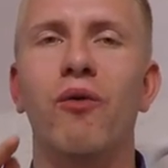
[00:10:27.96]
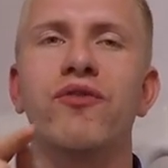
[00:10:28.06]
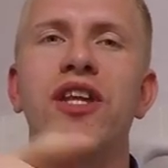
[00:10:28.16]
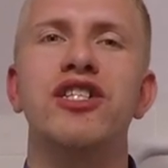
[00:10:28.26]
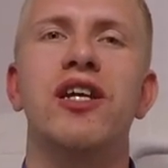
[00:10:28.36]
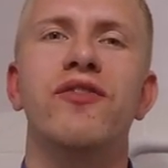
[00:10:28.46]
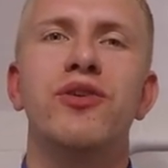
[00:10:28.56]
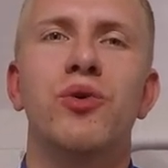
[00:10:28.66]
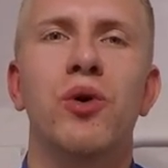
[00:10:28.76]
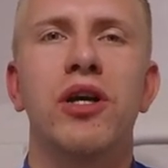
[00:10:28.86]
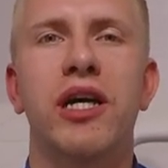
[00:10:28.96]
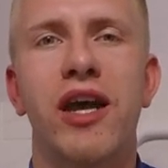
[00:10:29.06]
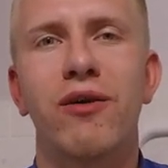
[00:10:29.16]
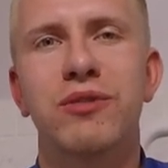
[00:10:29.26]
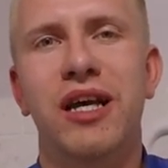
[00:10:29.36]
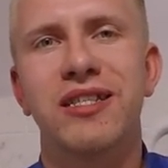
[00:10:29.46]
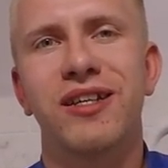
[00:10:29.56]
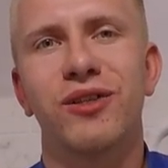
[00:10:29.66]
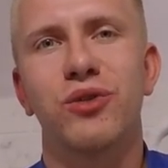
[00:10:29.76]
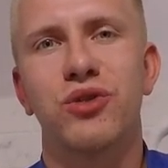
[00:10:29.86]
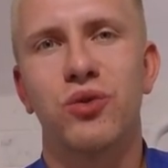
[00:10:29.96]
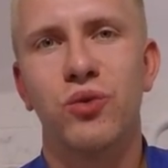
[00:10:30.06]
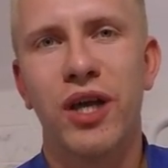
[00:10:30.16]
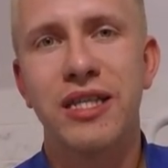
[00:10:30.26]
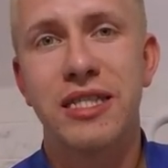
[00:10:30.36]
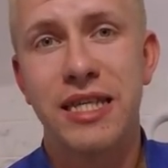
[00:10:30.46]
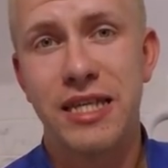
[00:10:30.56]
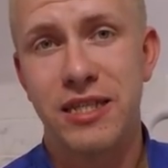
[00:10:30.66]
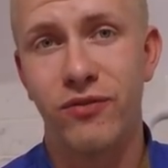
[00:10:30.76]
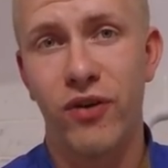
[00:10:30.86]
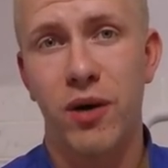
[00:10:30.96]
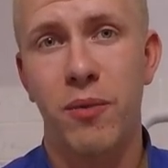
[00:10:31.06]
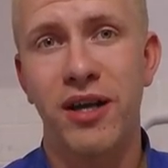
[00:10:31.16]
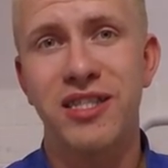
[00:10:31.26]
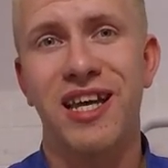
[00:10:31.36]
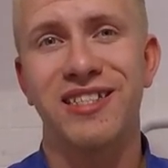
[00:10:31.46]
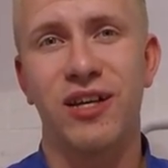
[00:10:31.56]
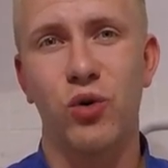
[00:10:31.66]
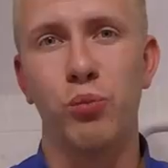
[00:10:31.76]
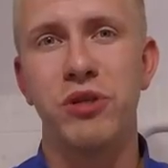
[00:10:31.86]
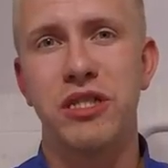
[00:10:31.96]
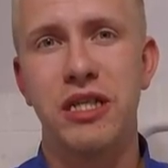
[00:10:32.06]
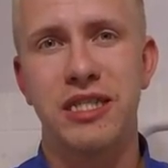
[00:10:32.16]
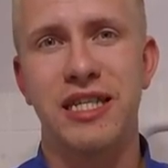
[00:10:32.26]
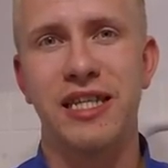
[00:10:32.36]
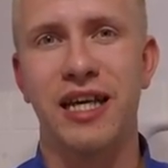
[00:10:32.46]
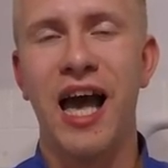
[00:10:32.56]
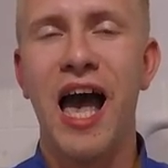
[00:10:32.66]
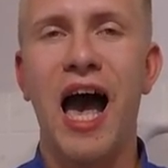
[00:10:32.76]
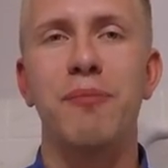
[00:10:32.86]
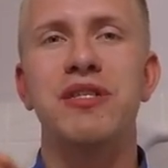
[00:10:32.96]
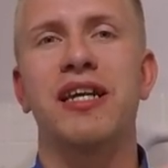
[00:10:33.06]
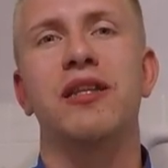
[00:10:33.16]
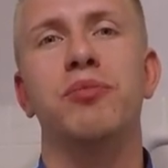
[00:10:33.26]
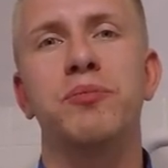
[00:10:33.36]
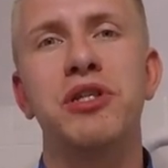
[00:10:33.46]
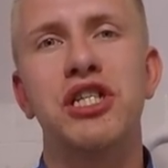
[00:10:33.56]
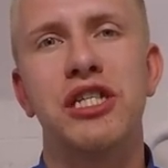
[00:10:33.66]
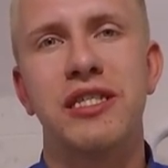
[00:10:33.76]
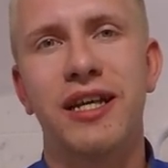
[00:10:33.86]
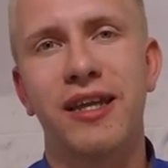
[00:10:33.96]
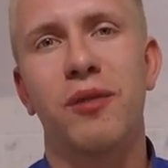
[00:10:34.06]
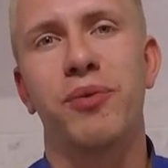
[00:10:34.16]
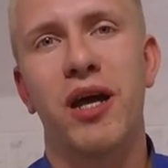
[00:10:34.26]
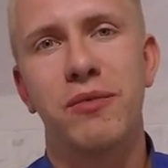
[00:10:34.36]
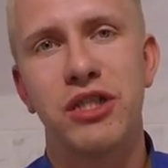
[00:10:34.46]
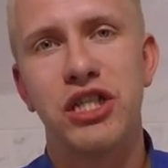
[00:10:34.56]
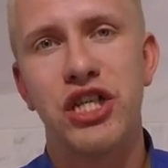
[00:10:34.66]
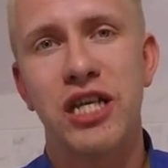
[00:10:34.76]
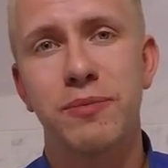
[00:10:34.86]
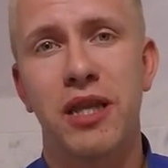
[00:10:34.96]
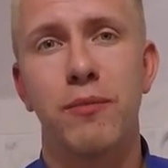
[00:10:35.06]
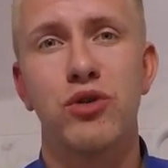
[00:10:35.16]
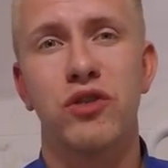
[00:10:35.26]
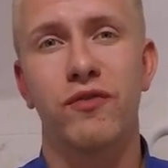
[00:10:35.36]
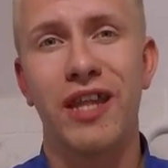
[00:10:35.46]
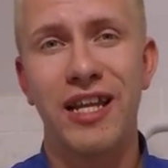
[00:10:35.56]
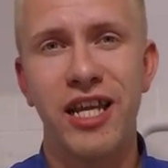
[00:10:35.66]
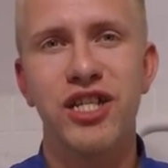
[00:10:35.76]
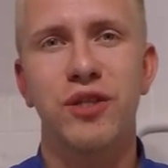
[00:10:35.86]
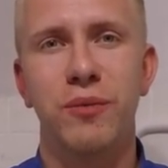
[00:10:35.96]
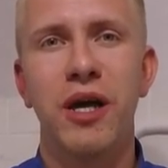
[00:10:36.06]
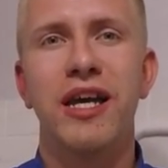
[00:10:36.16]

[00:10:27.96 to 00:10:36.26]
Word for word: Вот в начале видеоролика я вам сказал то, что у нас есть информация о закупочных ценах. Обязательно подпишитесь на канал прямо сейчас, потому что в дальнейшем